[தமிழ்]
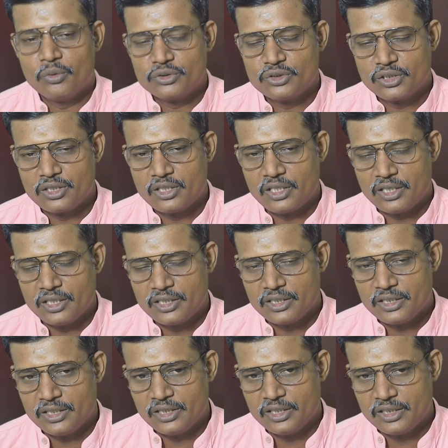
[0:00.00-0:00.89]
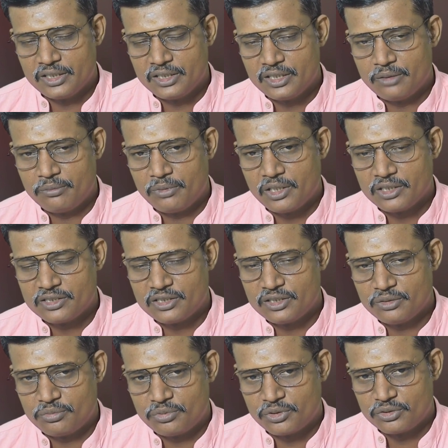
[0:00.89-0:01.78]
மொத்தத்தில் இந்த
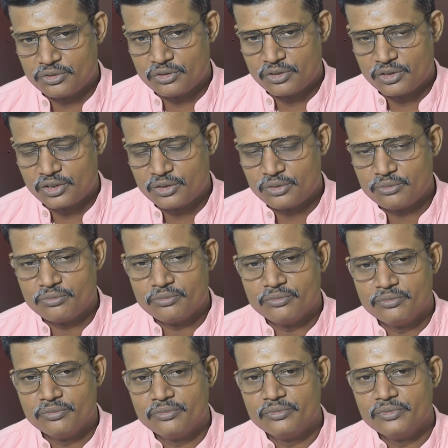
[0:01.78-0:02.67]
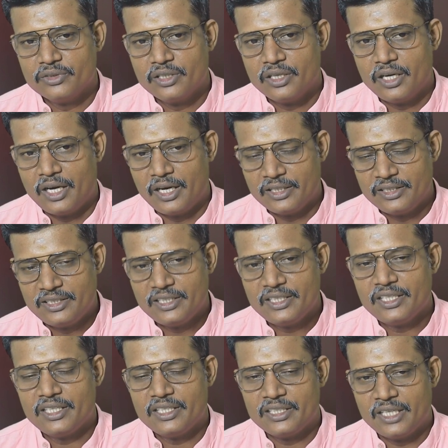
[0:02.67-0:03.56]
மாதத்தை பொறுத்த வரைக்கும்
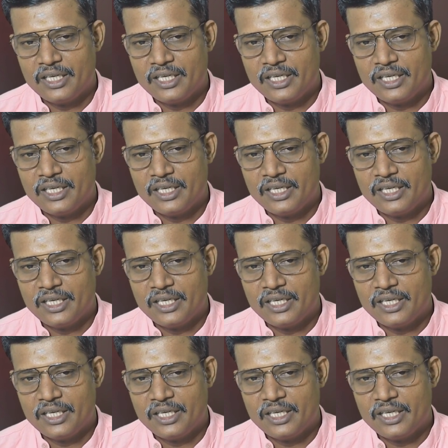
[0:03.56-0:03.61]
அதிக